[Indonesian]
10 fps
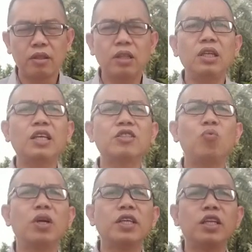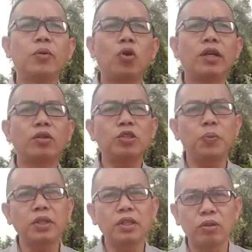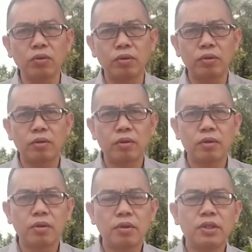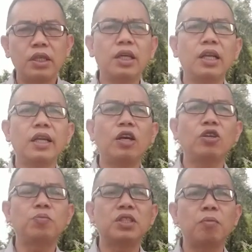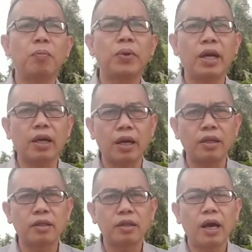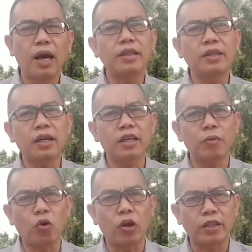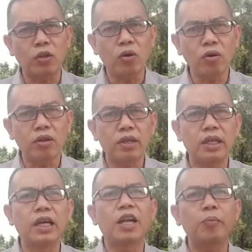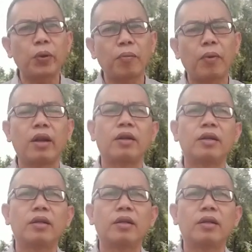Tidak semuanya debt collector seperti itu. Jadi kalian harus bisa membedakan antara debt collector dengan preman.